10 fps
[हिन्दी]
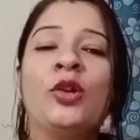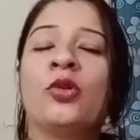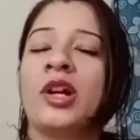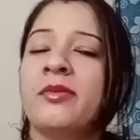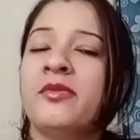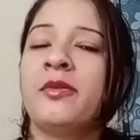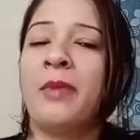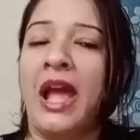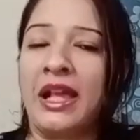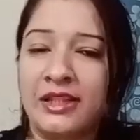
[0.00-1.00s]
लोग अभी भी
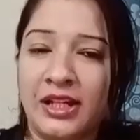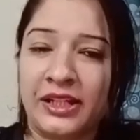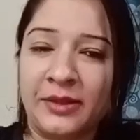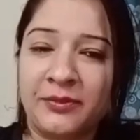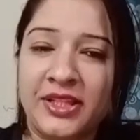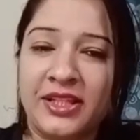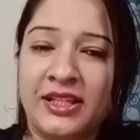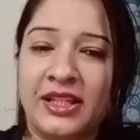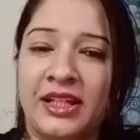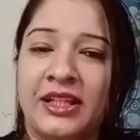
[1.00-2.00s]
बैंक जाके अपनी
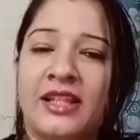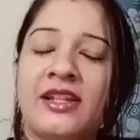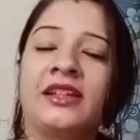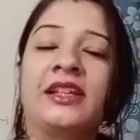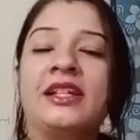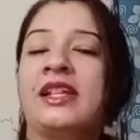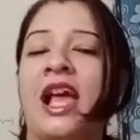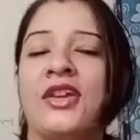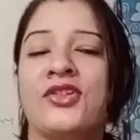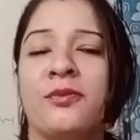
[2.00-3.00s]
चीज़ें करना चाहते हैं
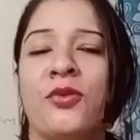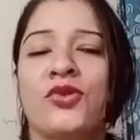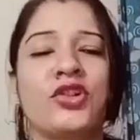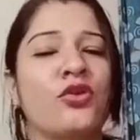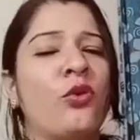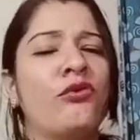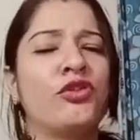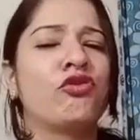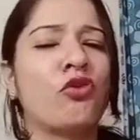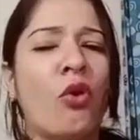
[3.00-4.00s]
कैश डिपॉजिट हो
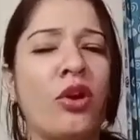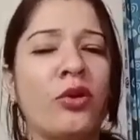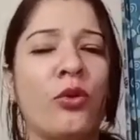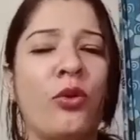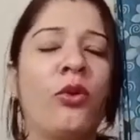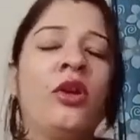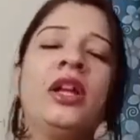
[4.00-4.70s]
विड्रॉल हो